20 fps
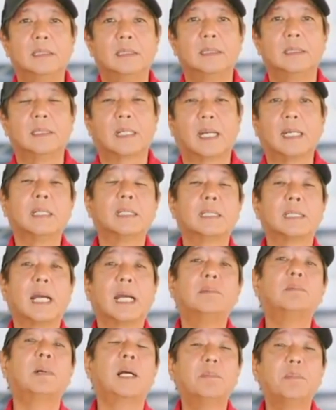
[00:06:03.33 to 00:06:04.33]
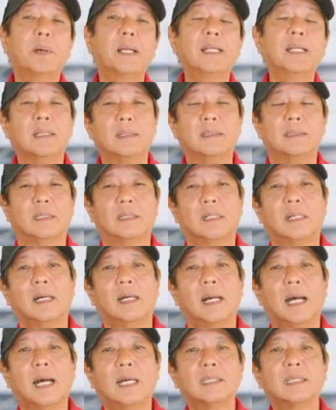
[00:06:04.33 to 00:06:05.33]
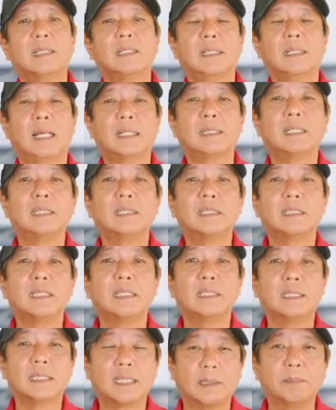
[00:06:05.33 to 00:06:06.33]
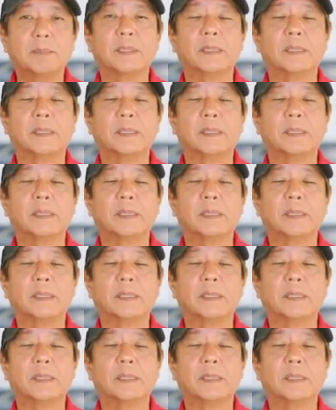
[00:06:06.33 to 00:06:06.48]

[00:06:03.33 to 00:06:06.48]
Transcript: Kaya tama pa rin ang ating laging sinasabi